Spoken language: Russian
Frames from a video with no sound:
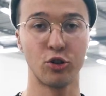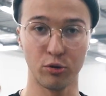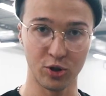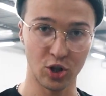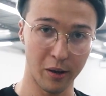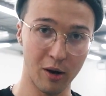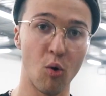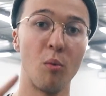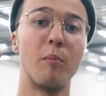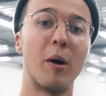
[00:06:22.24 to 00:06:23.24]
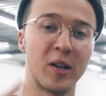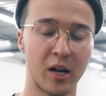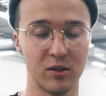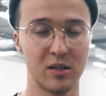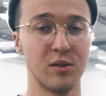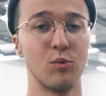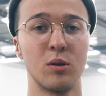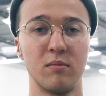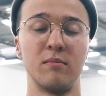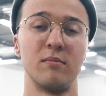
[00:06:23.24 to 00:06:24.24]
чтобы человеку понравился звук.
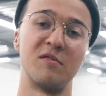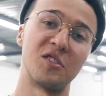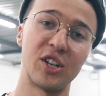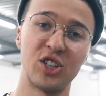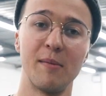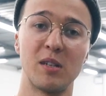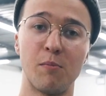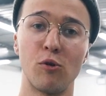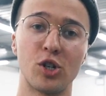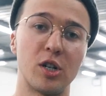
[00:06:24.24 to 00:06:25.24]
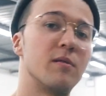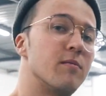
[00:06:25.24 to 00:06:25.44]
Возвращаемся к Porsche.